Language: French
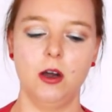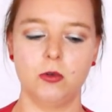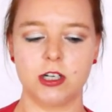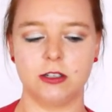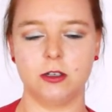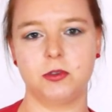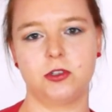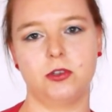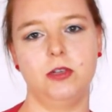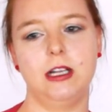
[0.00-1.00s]
ou j'adopte
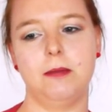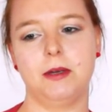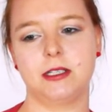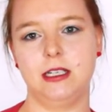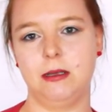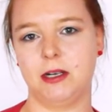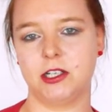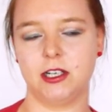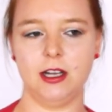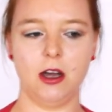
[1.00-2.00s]
celui-là parce qu'il est pas
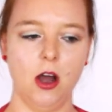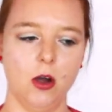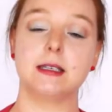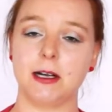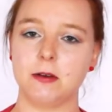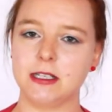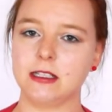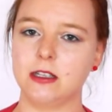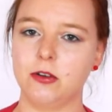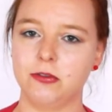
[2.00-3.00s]
cher. C'est pas comme ça
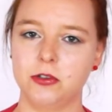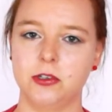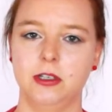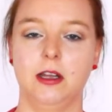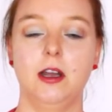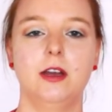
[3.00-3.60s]
que ça doit fonctionner.